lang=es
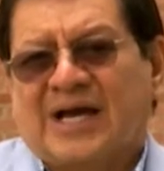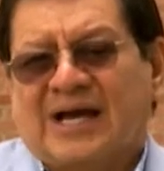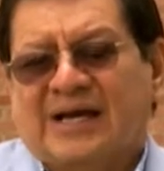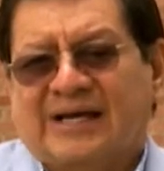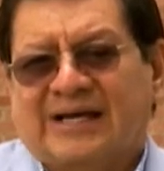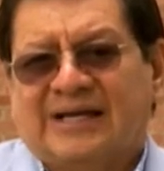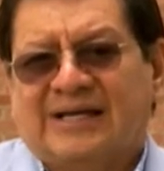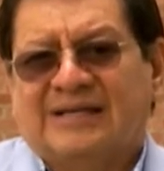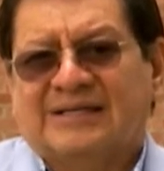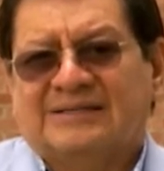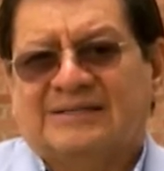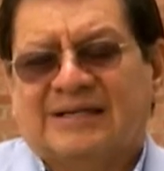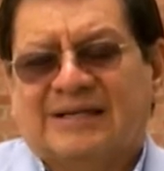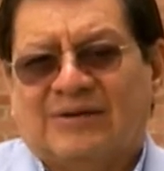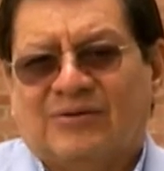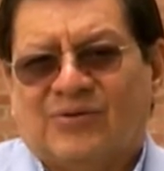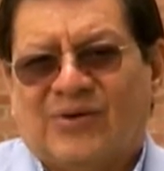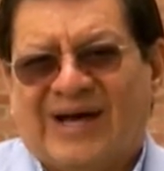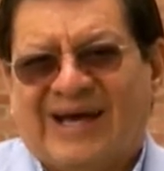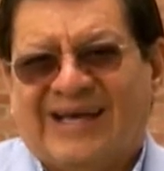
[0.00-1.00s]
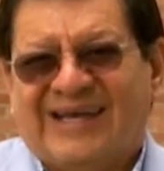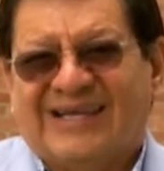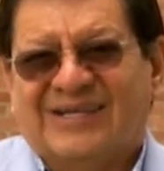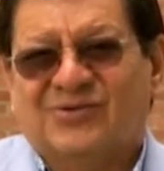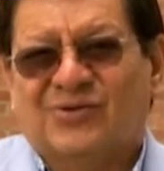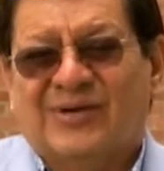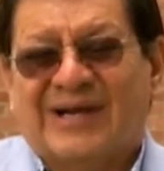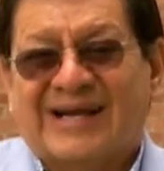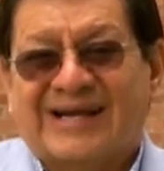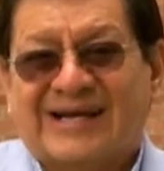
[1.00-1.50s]
Agréguese a
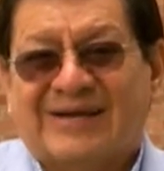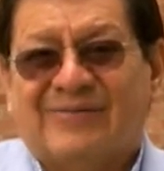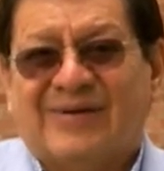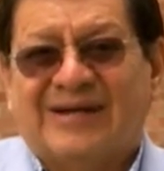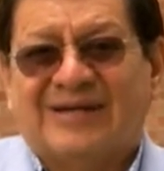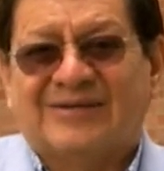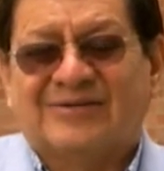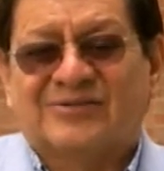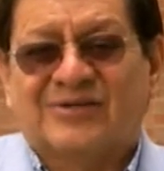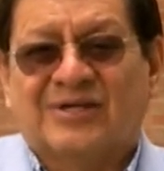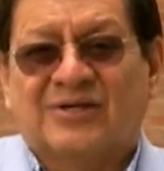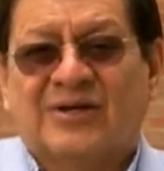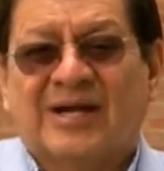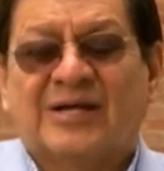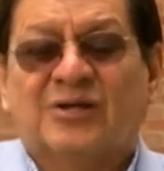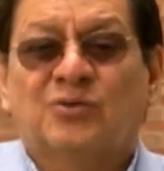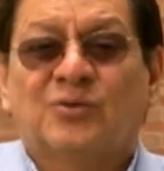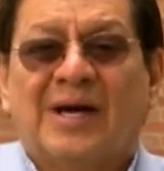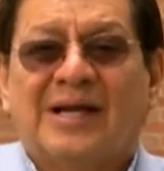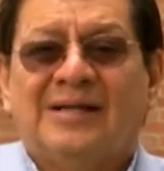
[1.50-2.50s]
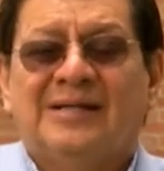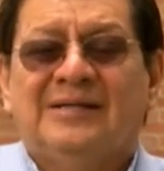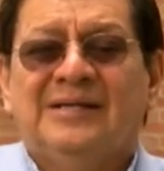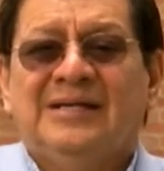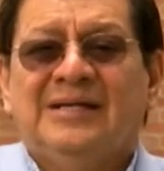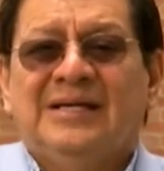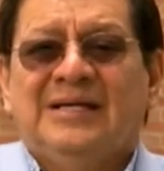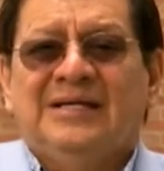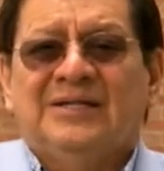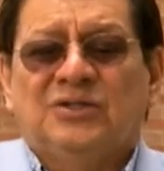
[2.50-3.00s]
eso la revaluación actual,
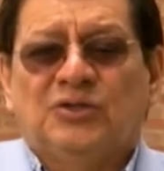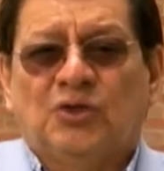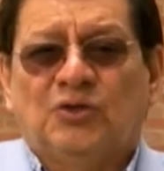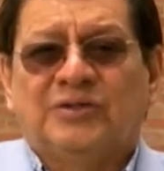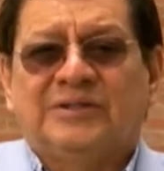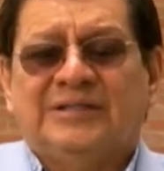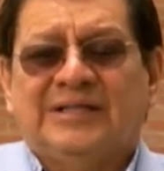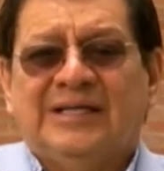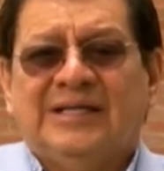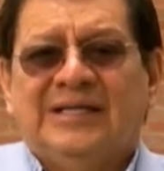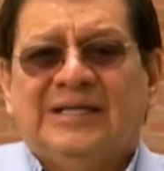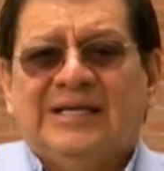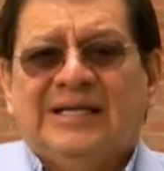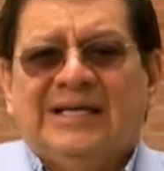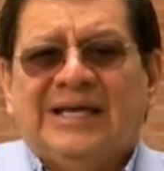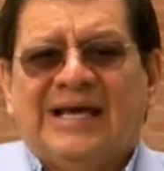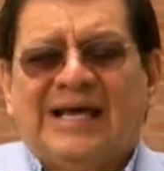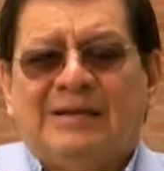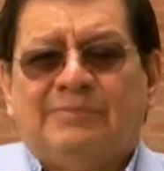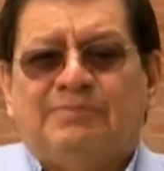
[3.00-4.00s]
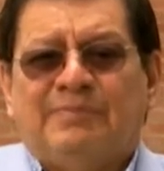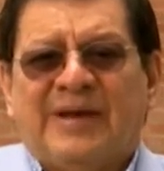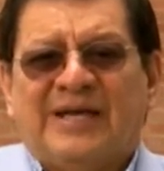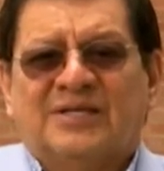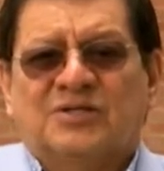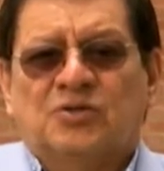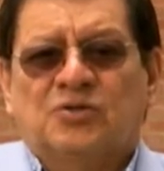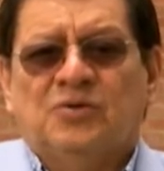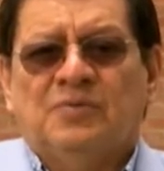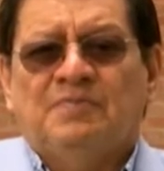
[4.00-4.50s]
donde el
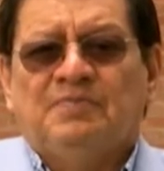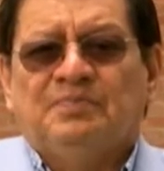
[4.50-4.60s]
peso